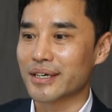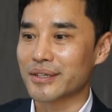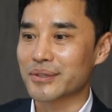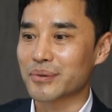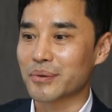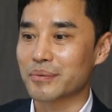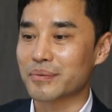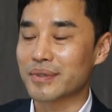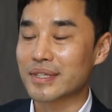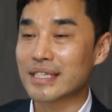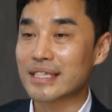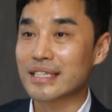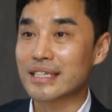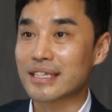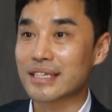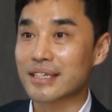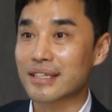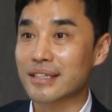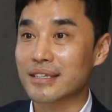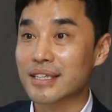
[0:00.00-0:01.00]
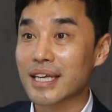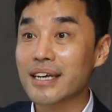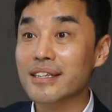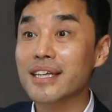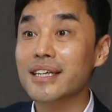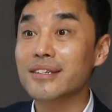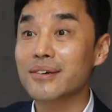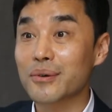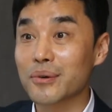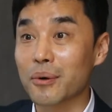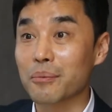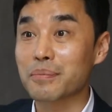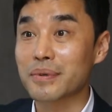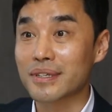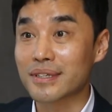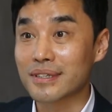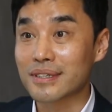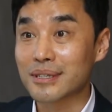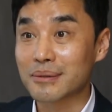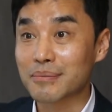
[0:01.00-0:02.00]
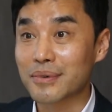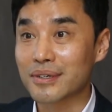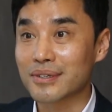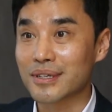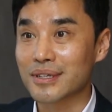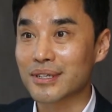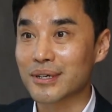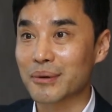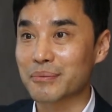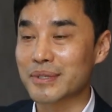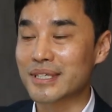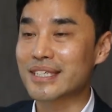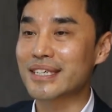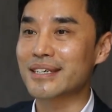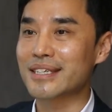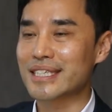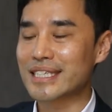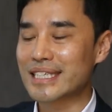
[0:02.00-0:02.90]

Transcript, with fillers: 좀 생산성을 높이는 측면이라서 그러면 이제